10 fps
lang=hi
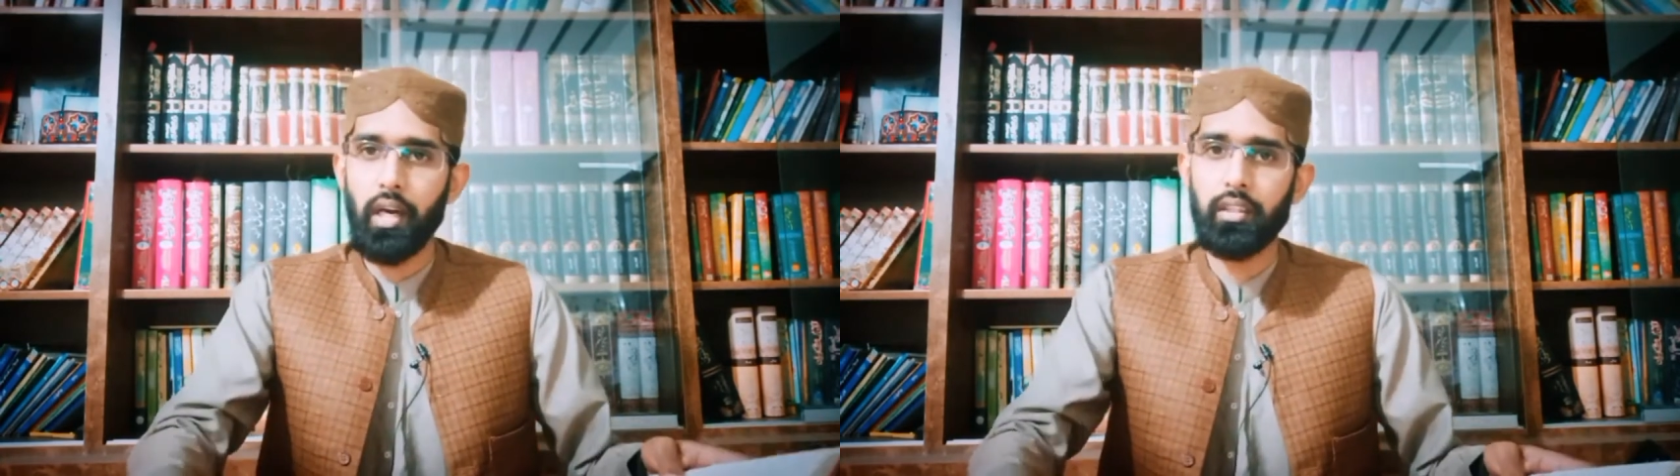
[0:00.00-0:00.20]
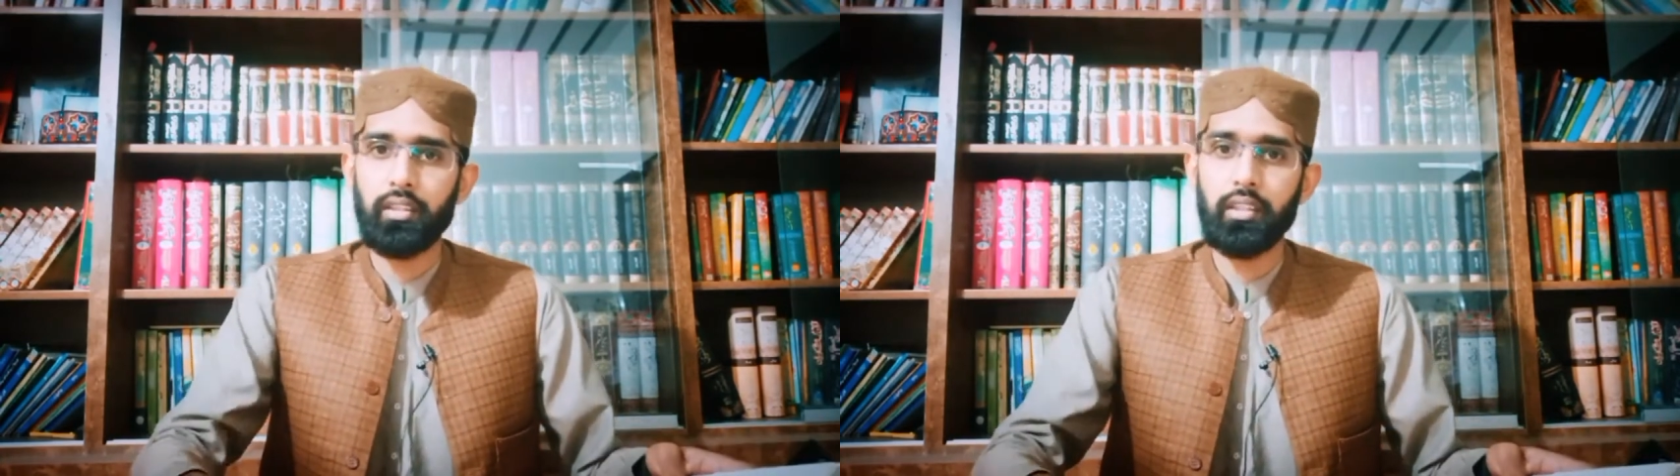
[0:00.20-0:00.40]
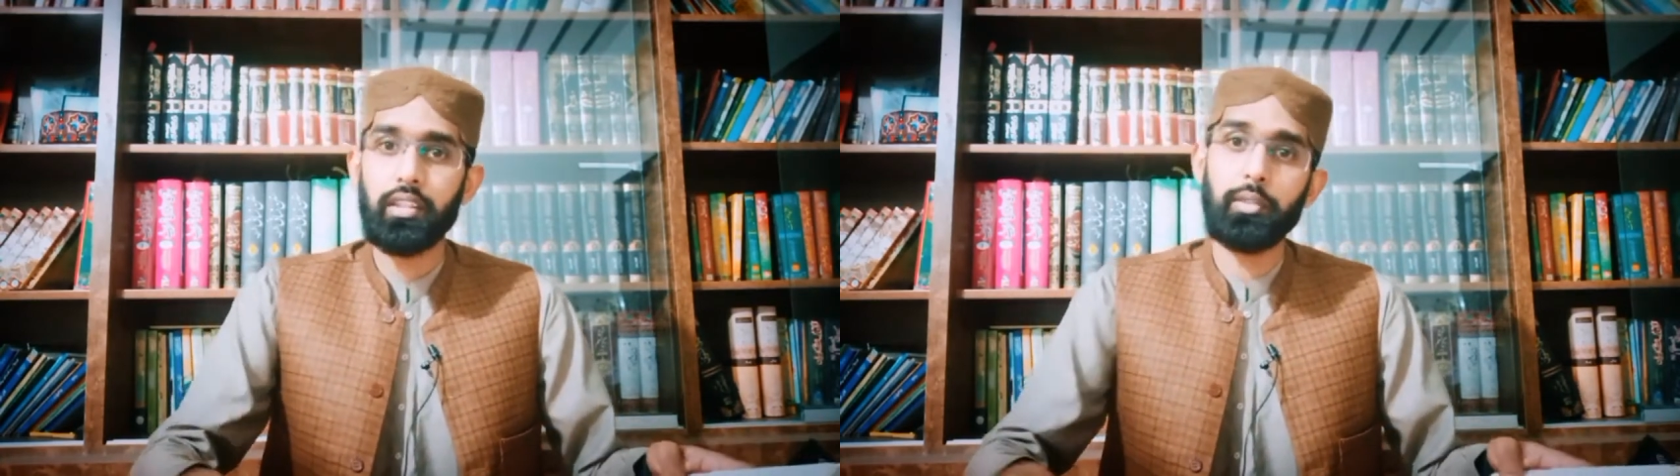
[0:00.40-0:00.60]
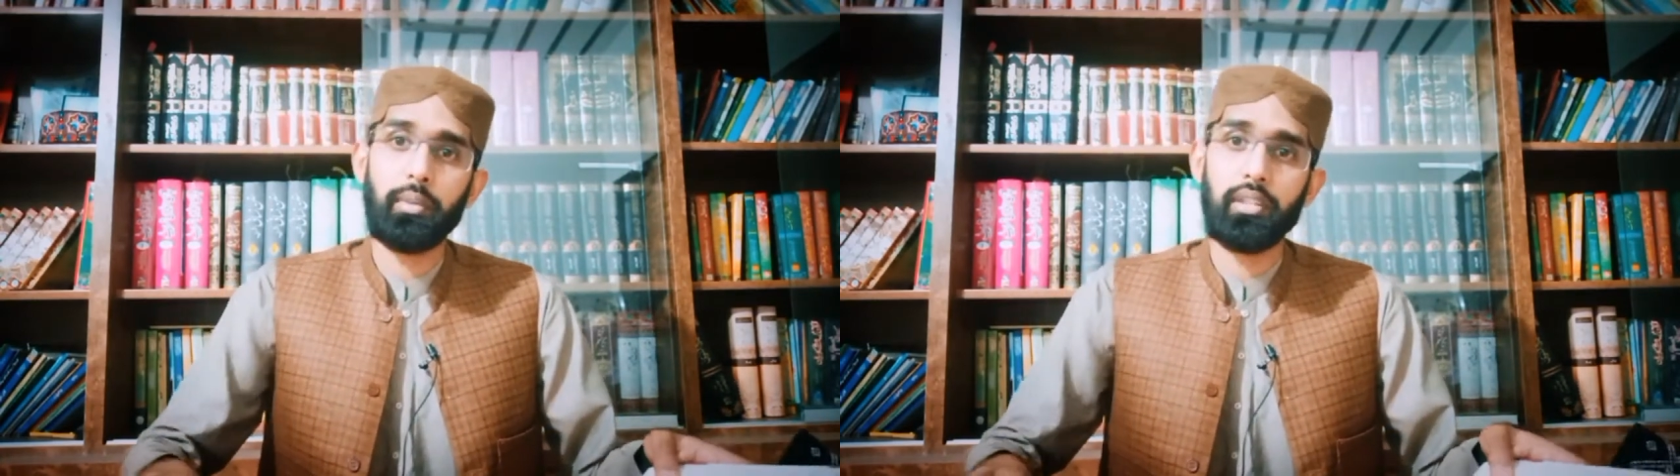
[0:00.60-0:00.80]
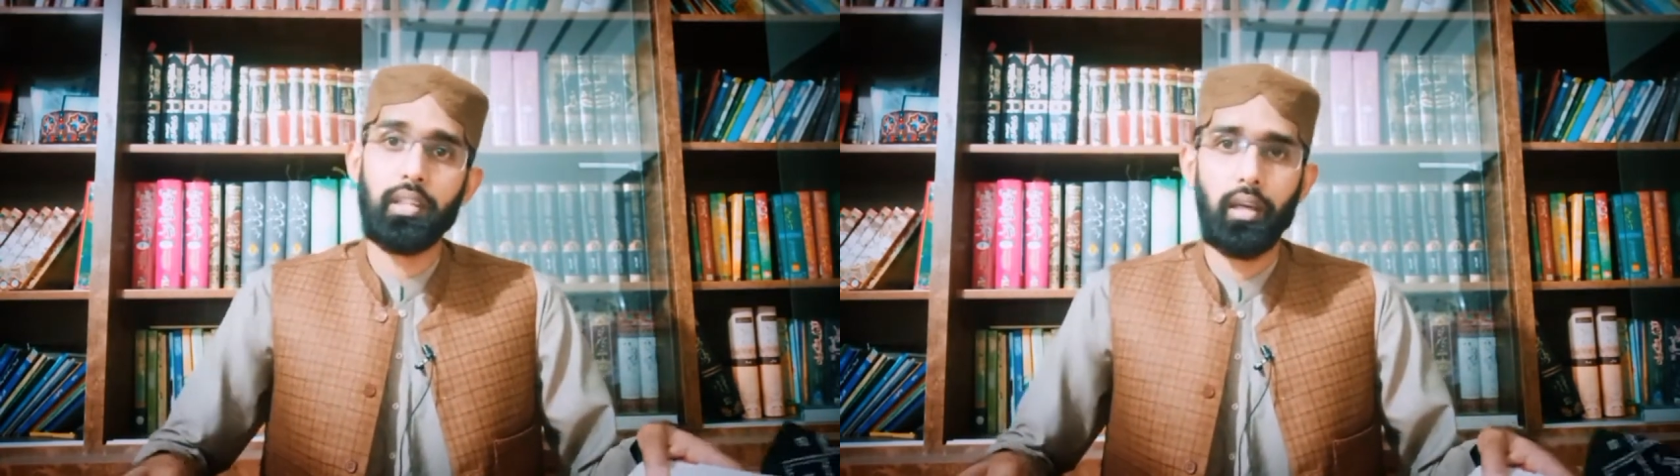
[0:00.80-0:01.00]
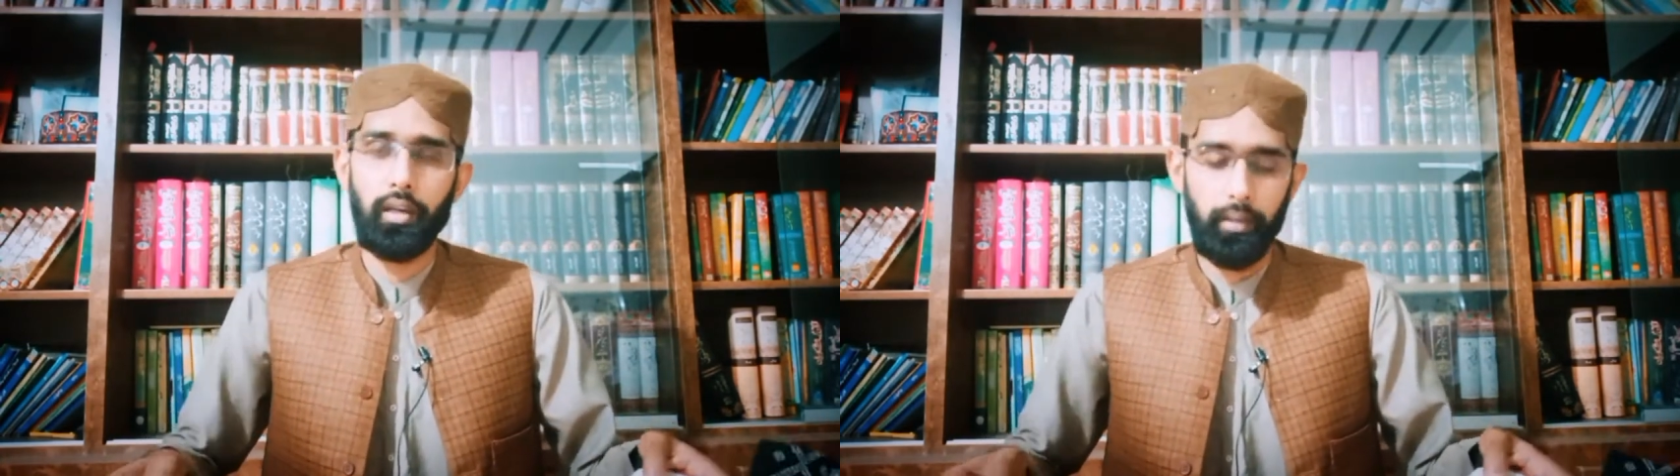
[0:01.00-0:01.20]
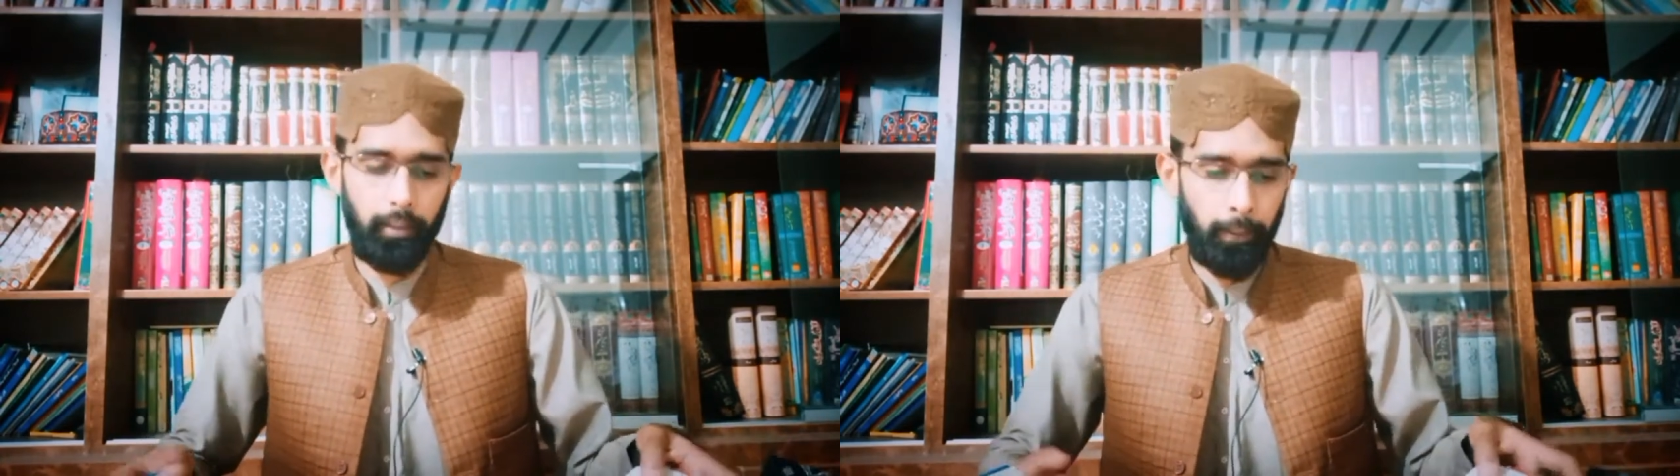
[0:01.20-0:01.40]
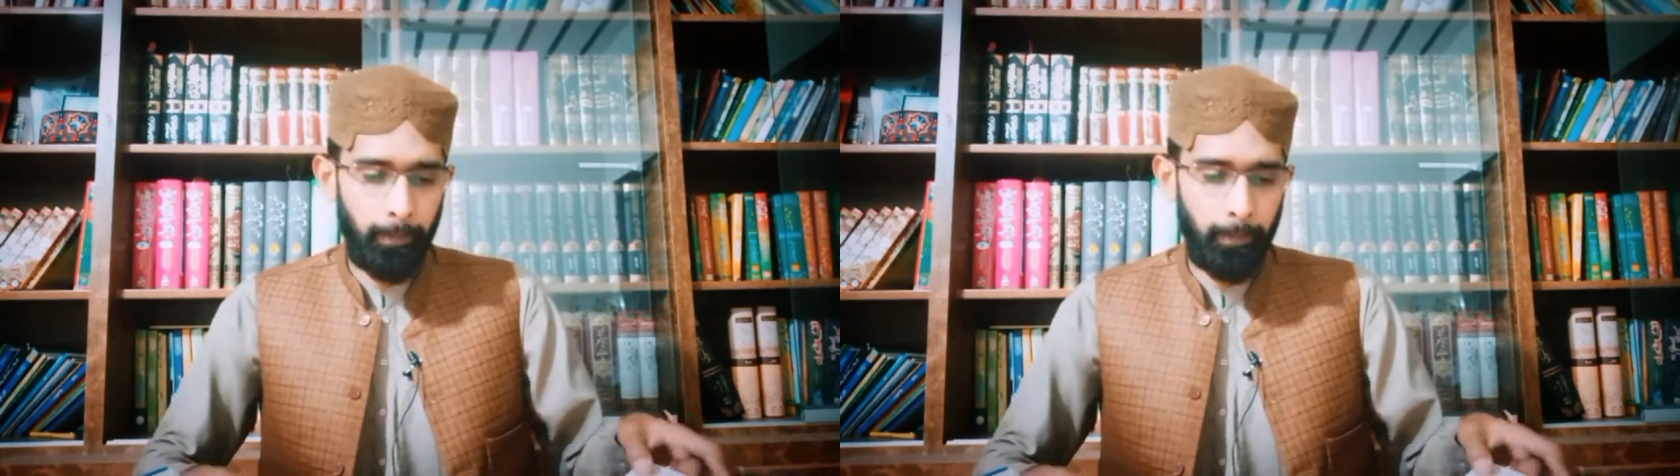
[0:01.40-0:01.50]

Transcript: जान की कीमत क्या है